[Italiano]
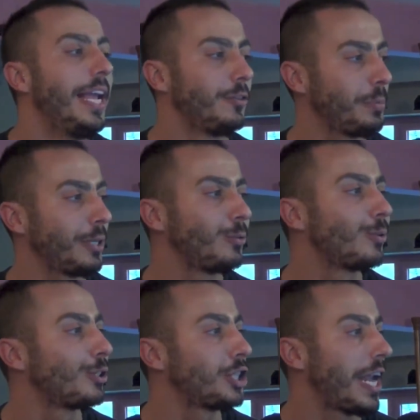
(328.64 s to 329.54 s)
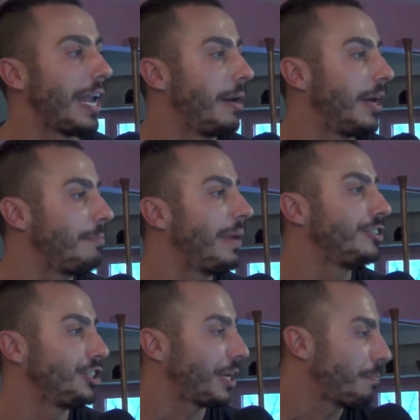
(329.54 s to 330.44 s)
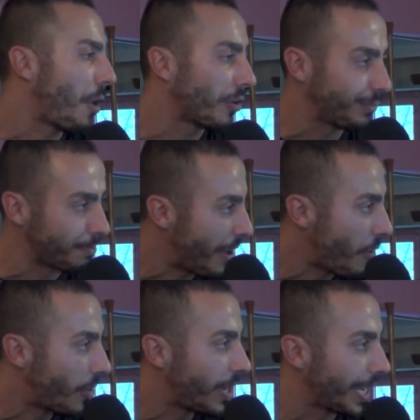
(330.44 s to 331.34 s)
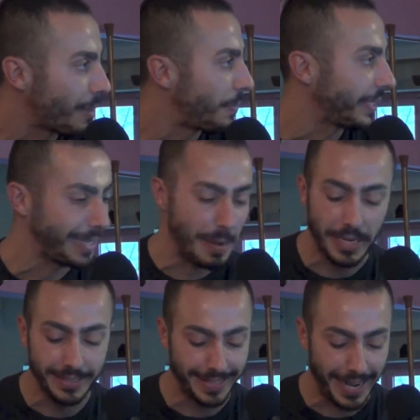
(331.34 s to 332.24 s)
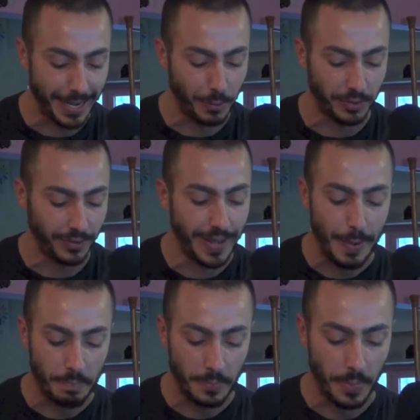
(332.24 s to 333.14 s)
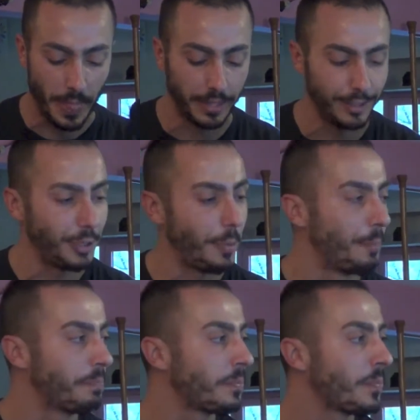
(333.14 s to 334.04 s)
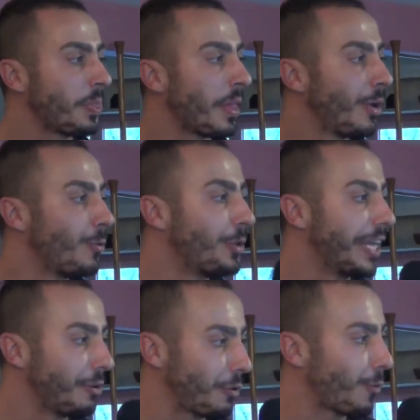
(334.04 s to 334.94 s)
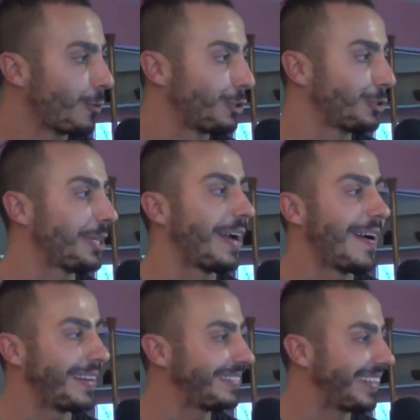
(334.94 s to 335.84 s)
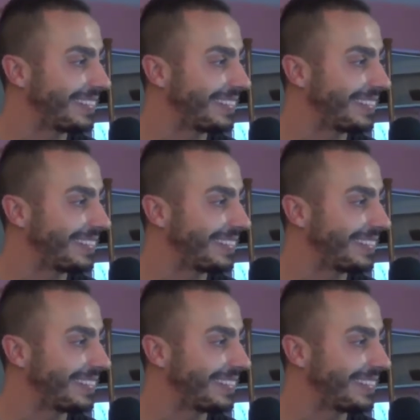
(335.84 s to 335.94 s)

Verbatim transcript: e soprattutto c'è la Magic Box Ball che è praticamente questa mm, diciamo un incrocio tra Art